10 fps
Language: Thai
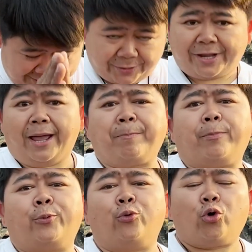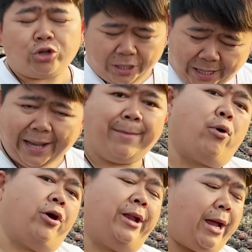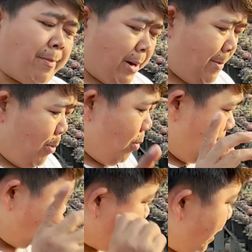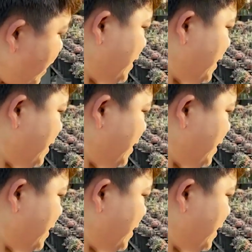สวัสดีครับหนูโกติอารามบอยนะครับกลับมาพบกันอีกครั้ง